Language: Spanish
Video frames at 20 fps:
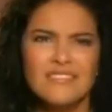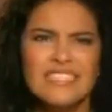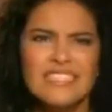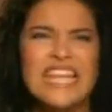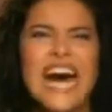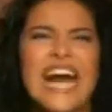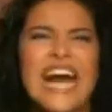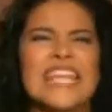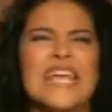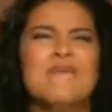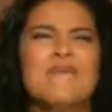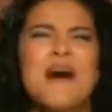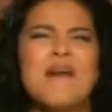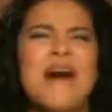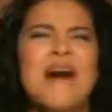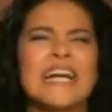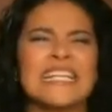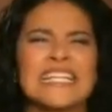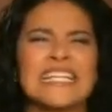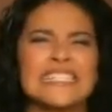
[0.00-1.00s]
Nadie me
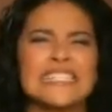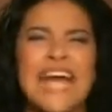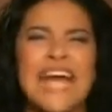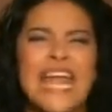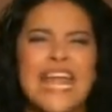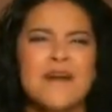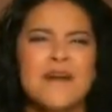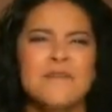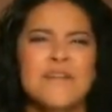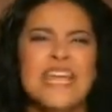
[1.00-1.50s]
va a quitar a